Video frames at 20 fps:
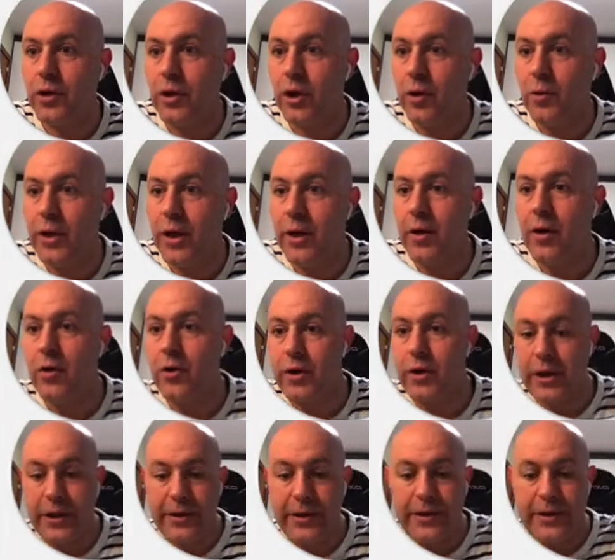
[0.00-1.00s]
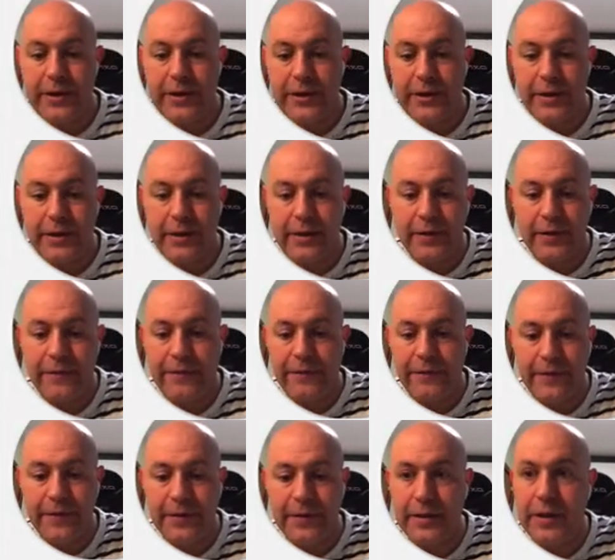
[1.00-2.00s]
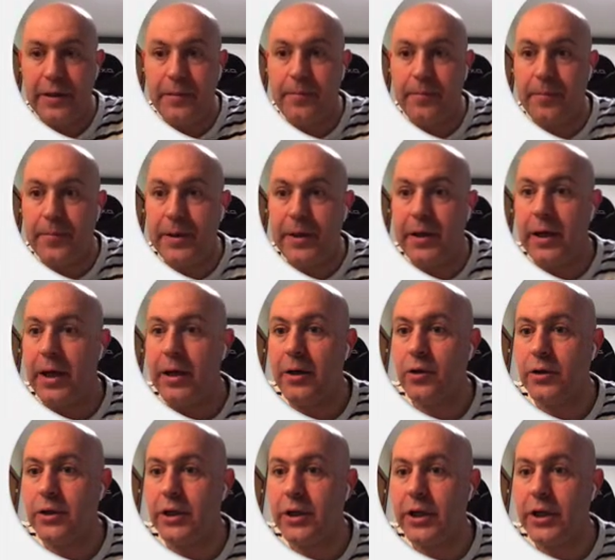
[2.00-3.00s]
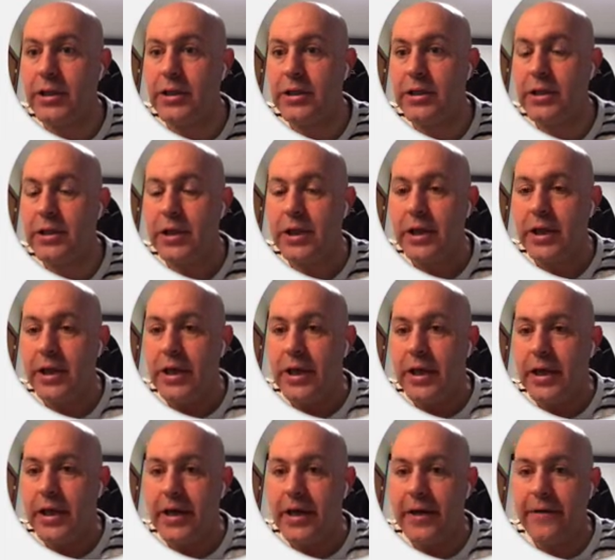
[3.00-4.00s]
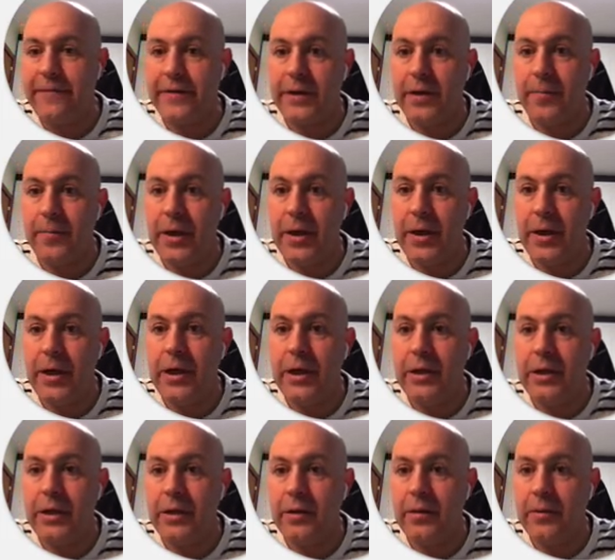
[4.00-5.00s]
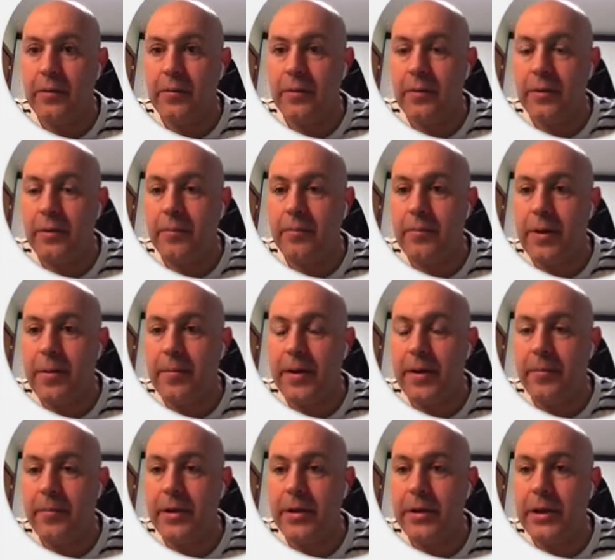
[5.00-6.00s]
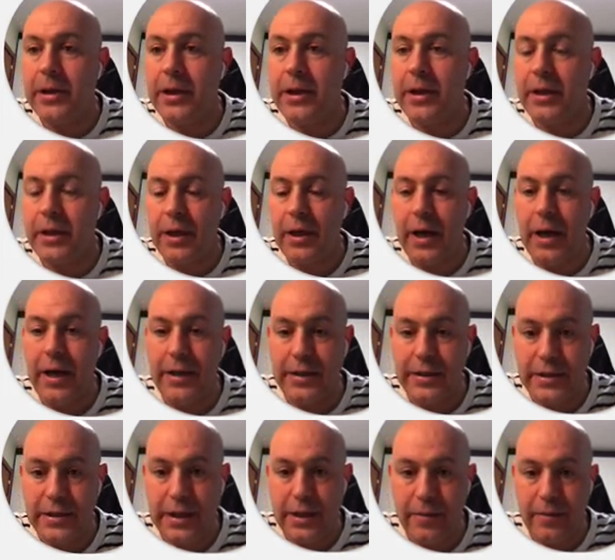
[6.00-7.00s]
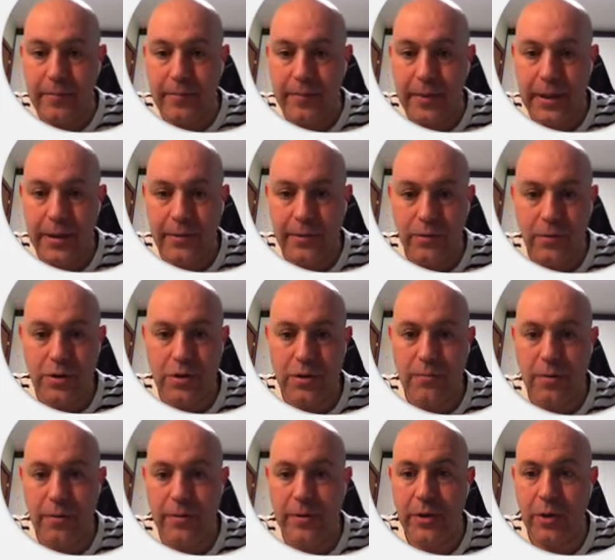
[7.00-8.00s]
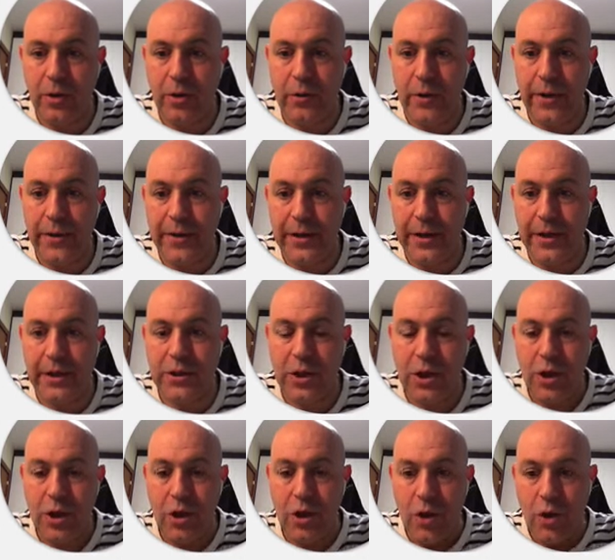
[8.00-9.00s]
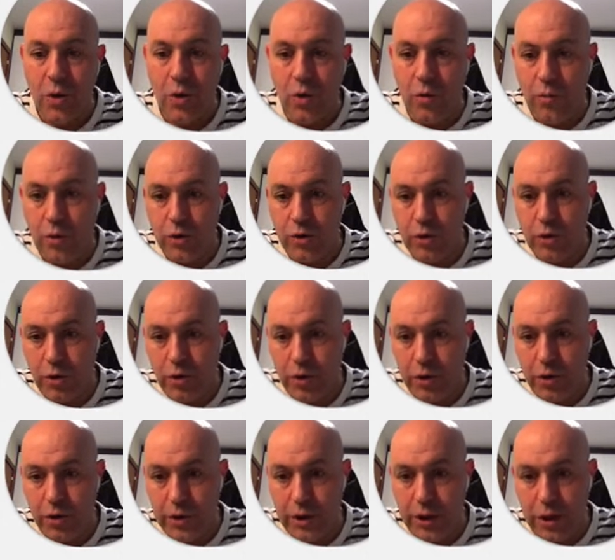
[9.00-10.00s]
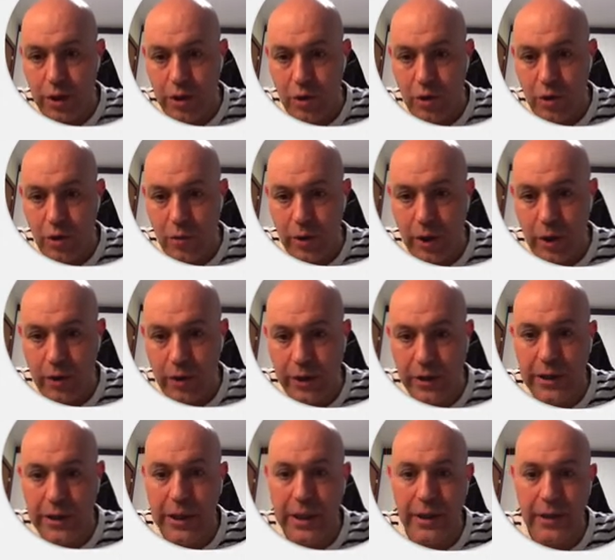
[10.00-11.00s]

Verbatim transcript: lo voy a organizar. FTP, ahí lo tenéis. FTP in me permite, ahí está. Entonces simplemente lo que voy a hacer es un botón donde lo voy a conectar,